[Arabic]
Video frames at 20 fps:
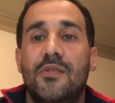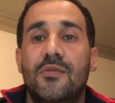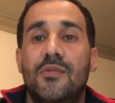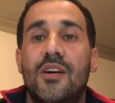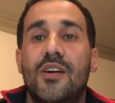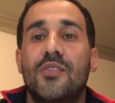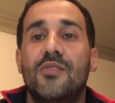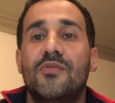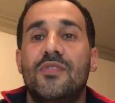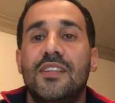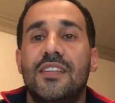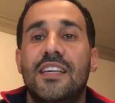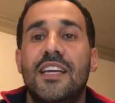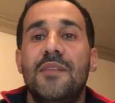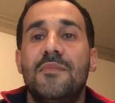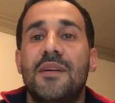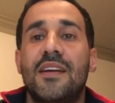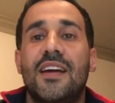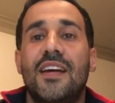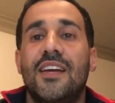وأكو فد
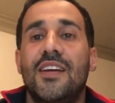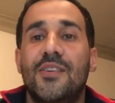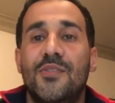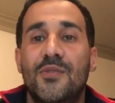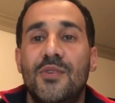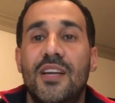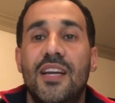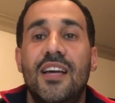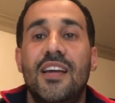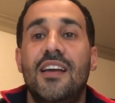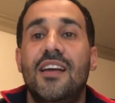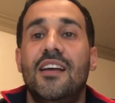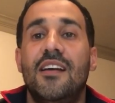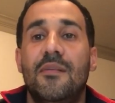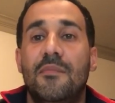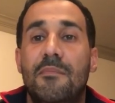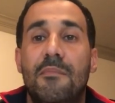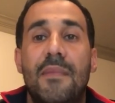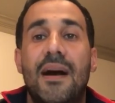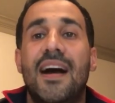كلمة راح يقولها
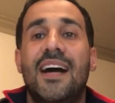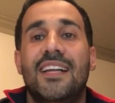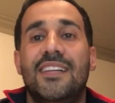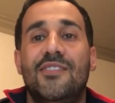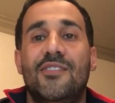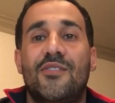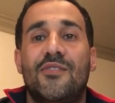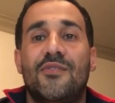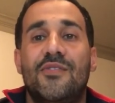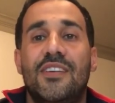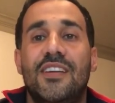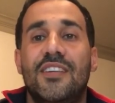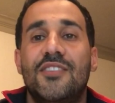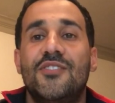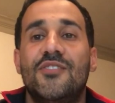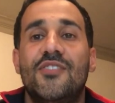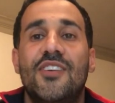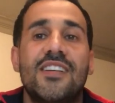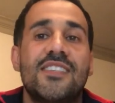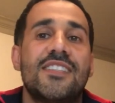ما حد يعرف هي
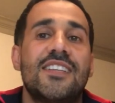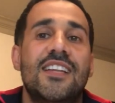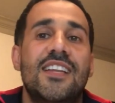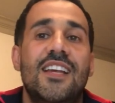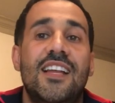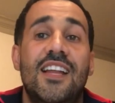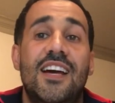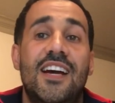شنو أصلها